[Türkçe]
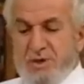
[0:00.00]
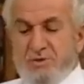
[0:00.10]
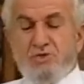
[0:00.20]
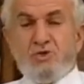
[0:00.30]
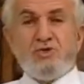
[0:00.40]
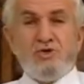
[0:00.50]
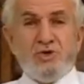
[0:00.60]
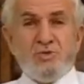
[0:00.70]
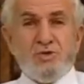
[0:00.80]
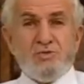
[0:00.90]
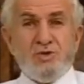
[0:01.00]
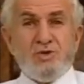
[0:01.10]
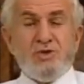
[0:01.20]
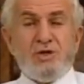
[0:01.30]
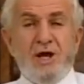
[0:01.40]
duydunuz mu?
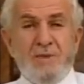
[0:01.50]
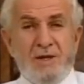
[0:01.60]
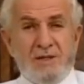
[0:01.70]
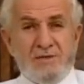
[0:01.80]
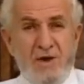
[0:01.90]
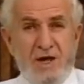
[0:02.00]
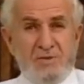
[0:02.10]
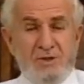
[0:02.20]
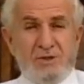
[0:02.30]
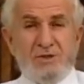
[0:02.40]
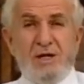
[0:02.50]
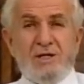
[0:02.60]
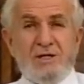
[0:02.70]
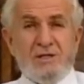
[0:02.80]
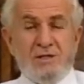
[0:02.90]
Bugün haberiniz var mı?
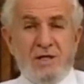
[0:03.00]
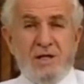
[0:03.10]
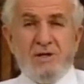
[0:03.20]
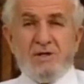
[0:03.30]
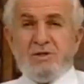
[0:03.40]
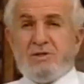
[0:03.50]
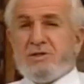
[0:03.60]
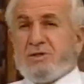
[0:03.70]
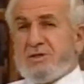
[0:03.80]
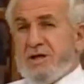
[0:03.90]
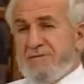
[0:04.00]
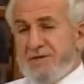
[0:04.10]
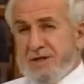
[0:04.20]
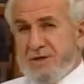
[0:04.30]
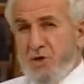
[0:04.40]
Sakın e,
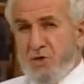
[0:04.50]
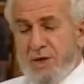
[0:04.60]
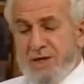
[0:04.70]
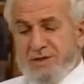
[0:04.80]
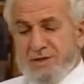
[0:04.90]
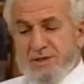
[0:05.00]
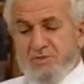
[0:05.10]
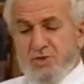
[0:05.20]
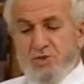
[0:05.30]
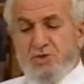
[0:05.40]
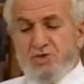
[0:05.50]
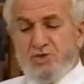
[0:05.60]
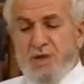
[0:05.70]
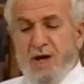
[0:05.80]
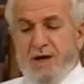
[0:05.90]
gaflette olmayasınız. Bugün
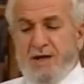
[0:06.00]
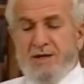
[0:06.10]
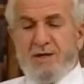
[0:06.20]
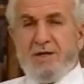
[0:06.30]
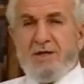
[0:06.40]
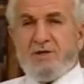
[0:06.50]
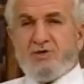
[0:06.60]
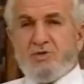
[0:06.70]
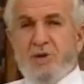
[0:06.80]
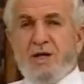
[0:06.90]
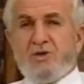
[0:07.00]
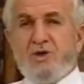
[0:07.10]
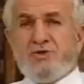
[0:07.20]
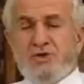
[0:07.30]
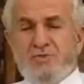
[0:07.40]
cuma. Cumanın
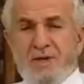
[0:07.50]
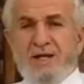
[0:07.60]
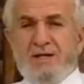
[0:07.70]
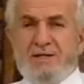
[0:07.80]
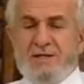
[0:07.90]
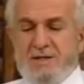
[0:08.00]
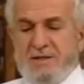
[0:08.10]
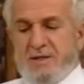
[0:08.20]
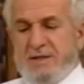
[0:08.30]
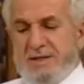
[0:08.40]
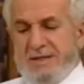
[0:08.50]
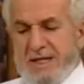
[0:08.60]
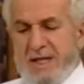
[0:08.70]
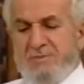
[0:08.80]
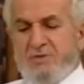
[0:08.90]
olduğunu bilin.
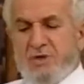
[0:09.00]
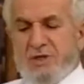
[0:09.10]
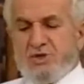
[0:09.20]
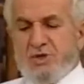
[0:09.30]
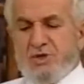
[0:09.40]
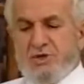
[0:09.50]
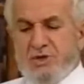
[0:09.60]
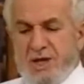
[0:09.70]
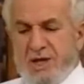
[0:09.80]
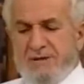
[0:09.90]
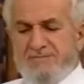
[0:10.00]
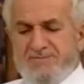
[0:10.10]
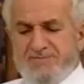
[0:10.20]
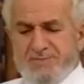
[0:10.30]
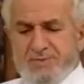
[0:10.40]
Neden böyle söylüyorlar?
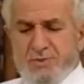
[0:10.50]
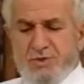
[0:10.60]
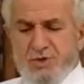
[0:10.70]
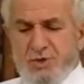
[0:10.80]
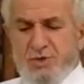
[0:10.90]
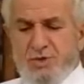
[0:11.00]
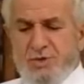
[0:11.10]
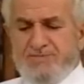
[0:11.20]
Çünkü